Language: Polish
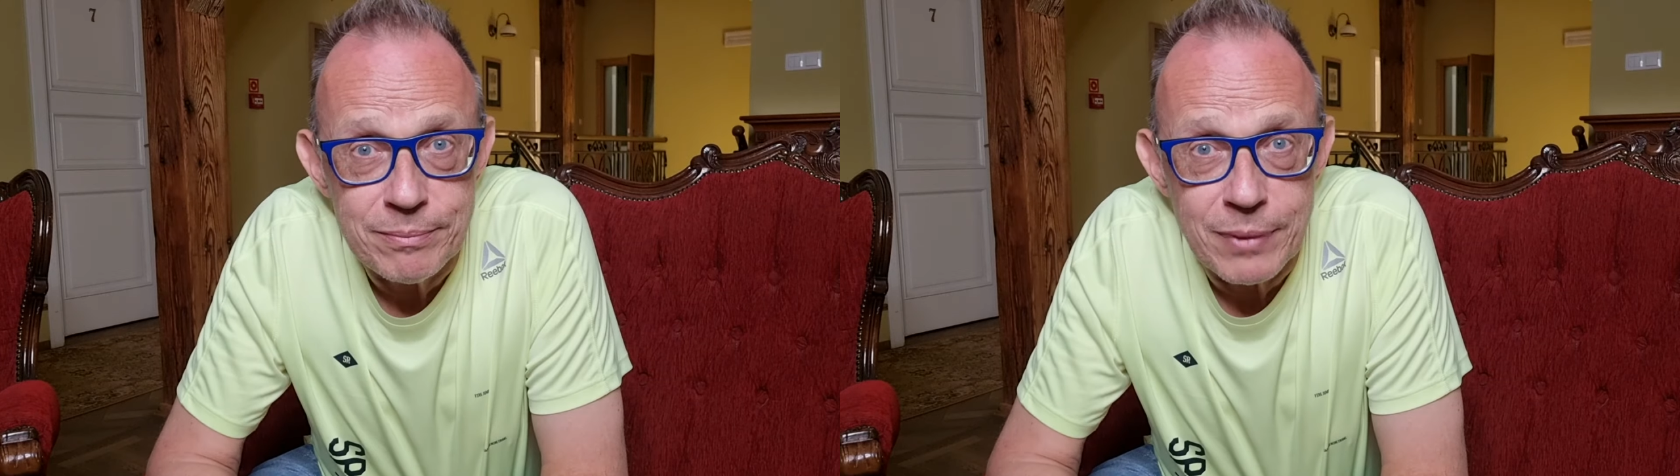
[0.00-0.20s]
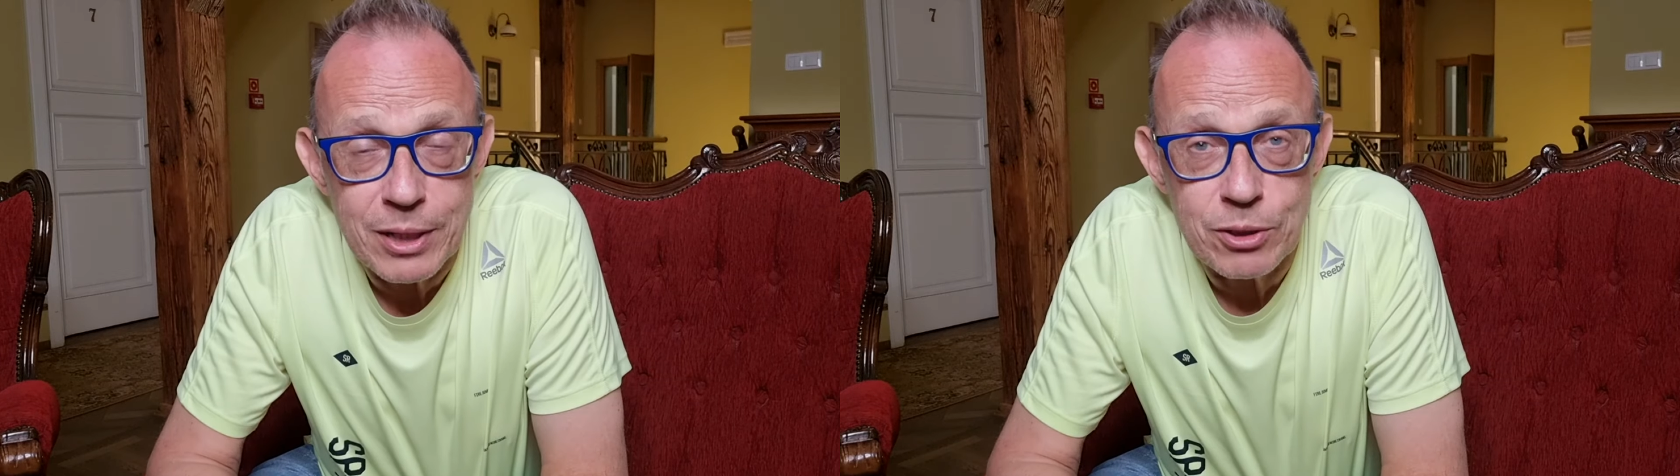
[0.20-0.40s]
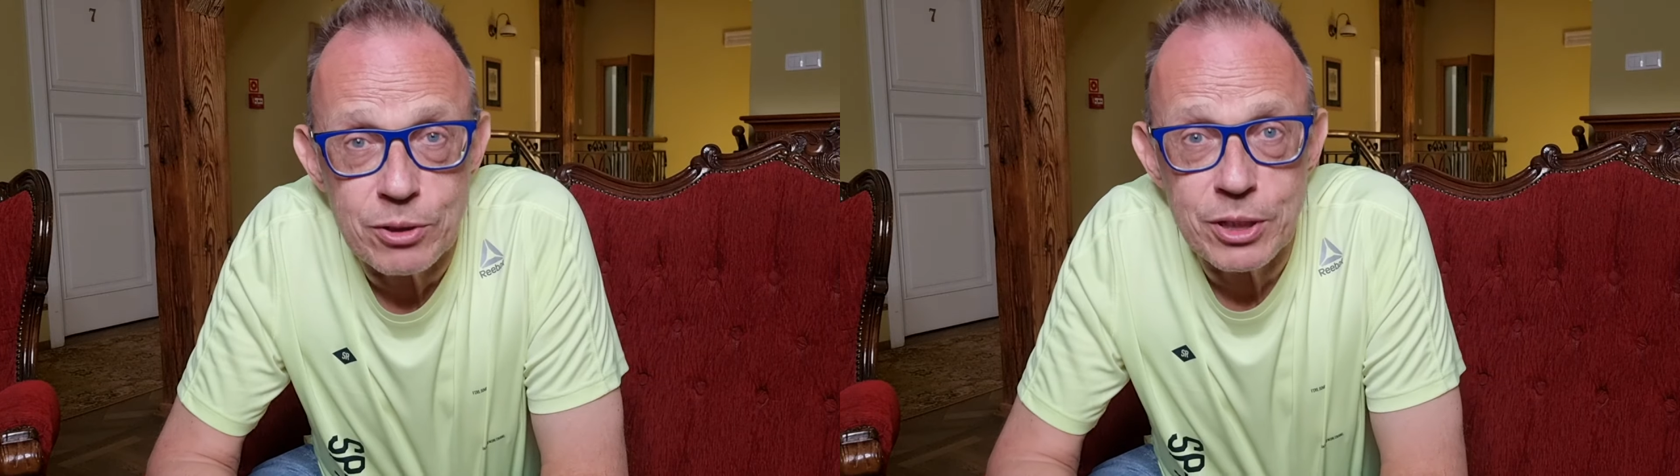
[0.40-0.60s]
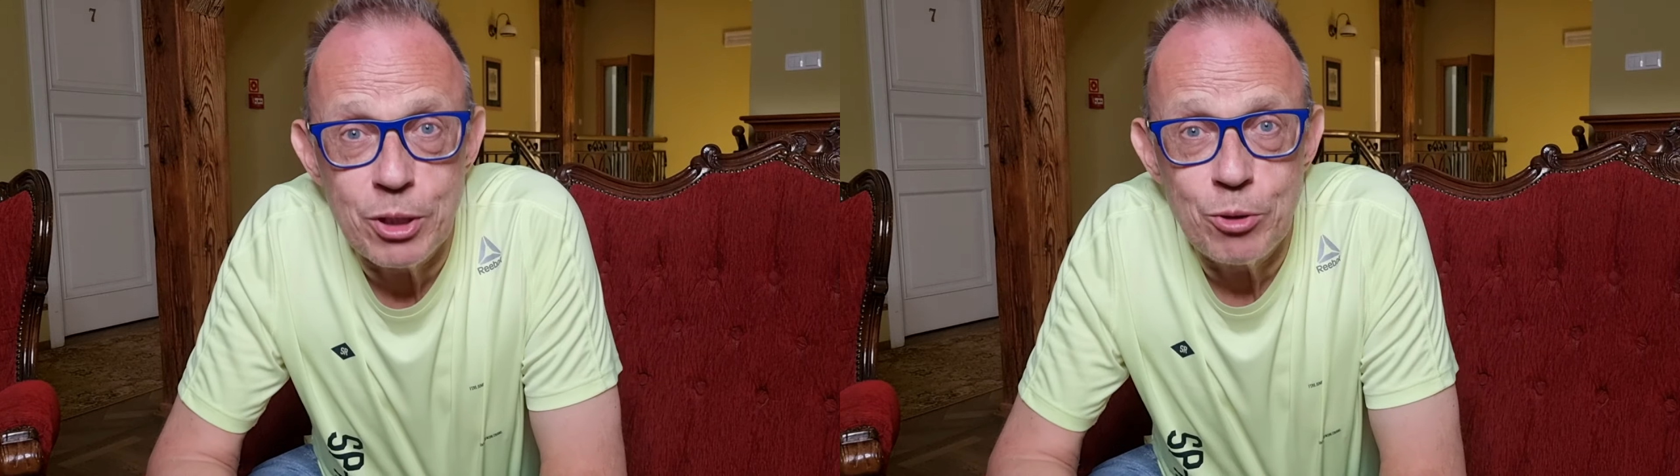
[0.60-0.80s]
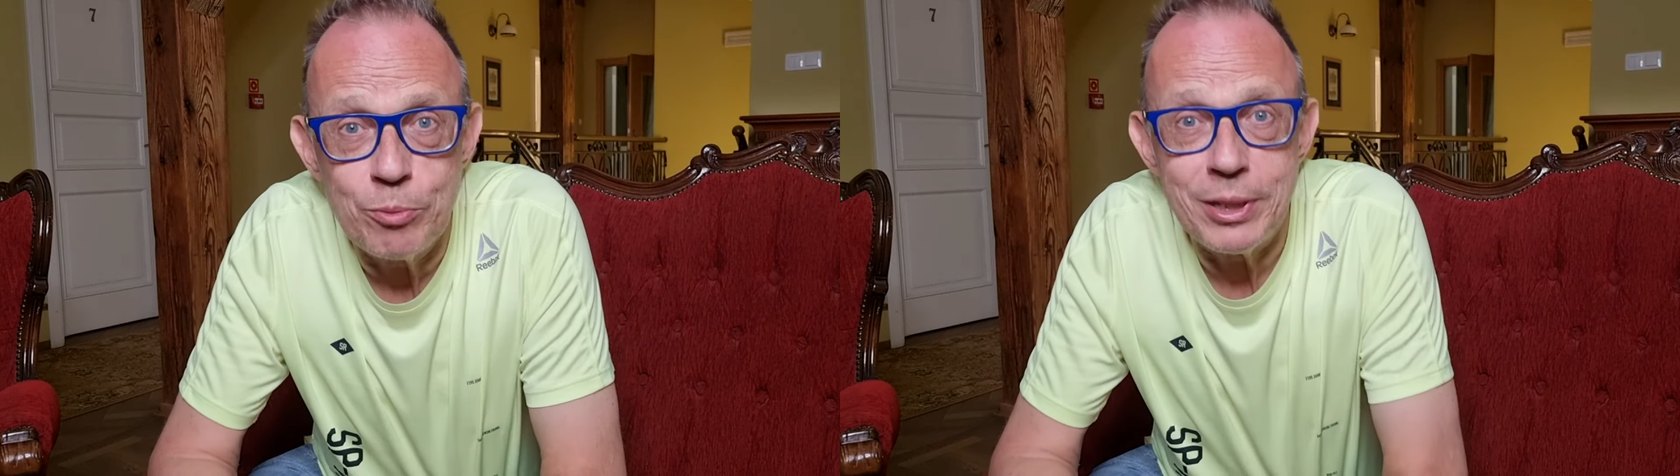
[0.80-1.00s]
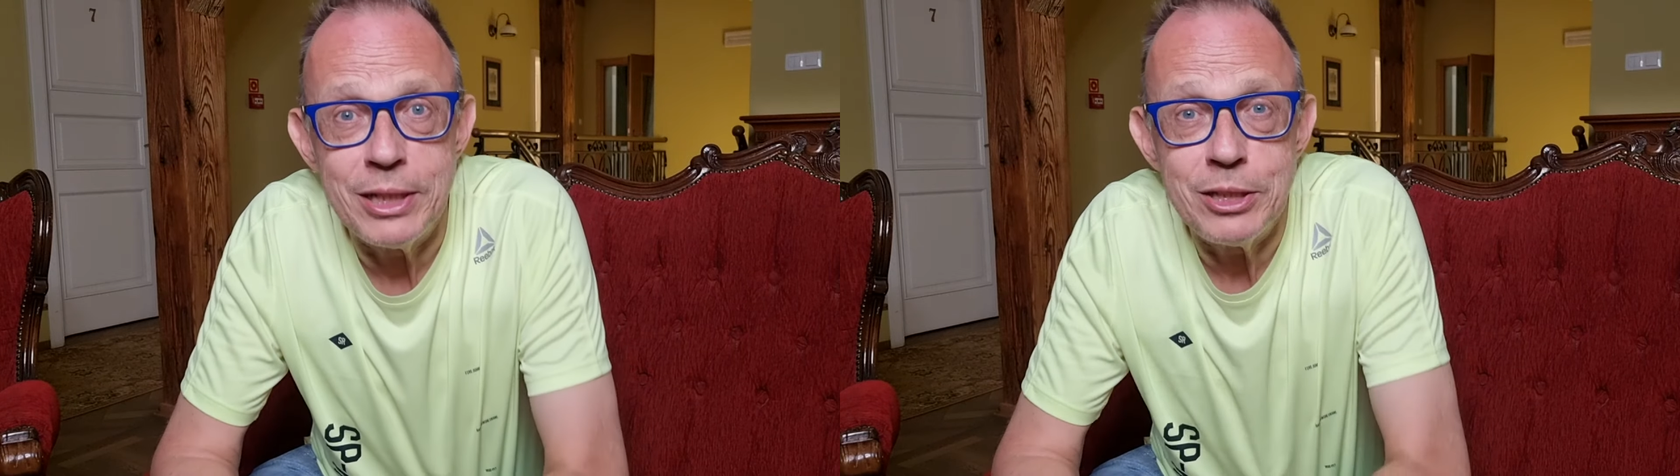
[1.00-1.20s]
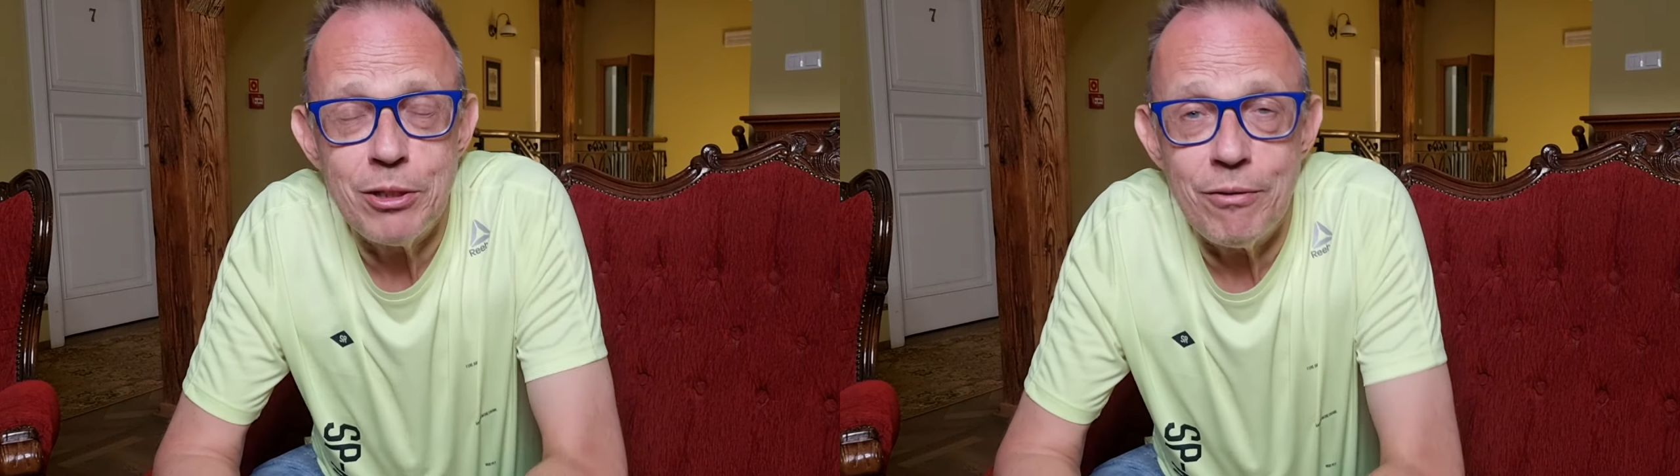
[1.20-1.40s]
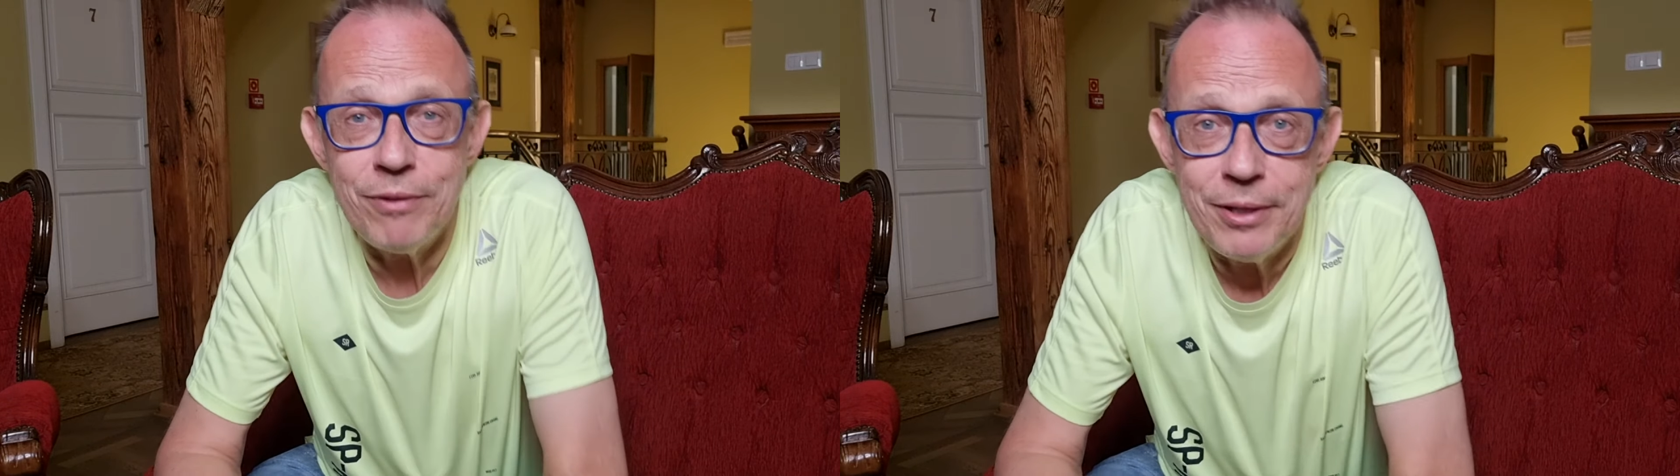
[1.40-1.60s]
aktorski klub
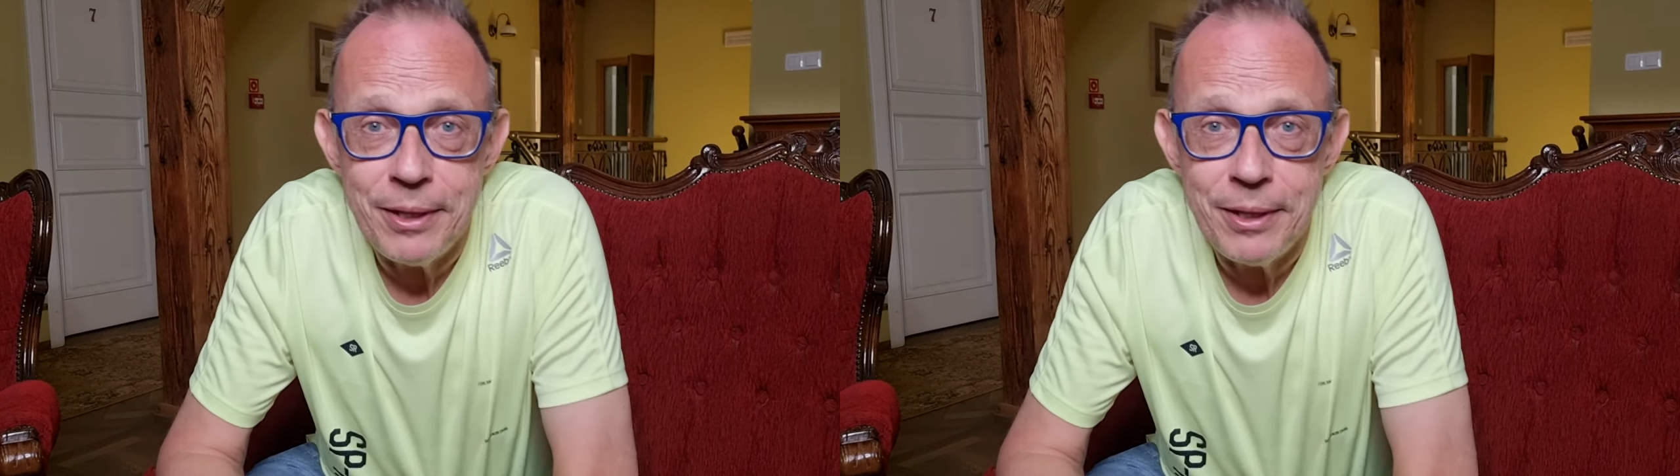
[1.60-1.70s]
tenisowy